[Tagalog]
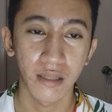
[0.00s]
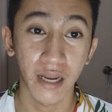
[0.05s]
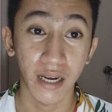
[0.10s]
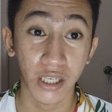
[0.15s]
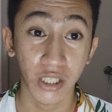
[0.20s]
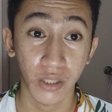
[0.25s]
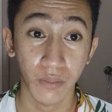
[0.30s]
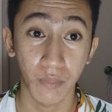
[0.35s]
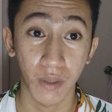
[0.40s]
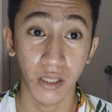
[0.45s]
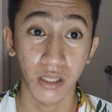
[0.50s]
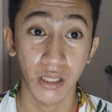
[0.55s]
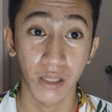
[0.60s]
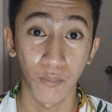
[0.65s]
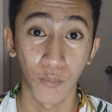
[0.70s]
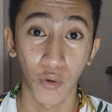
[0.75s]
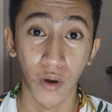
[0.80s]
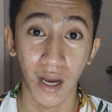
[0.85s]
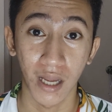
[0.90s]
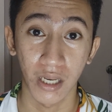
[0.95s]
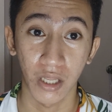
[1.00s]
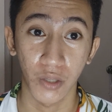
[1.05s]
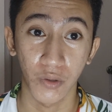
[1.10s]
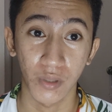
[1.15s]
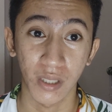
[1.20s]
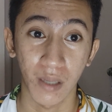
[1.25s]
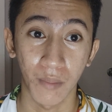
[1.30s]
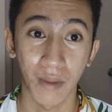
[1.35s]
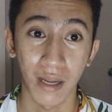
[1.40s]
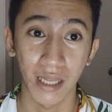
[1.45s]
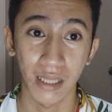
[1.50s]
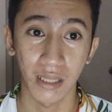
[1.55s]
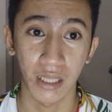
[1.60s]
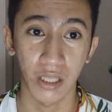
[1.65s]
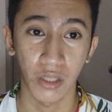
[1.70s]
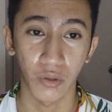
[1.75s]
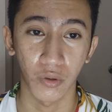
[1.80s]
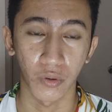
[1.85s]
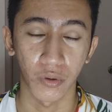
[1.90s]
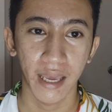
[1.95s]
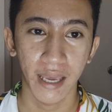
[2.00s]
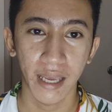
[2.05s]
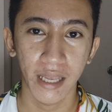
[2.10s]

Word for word: dark spot sa mukha ninyo, sa balat ninyo.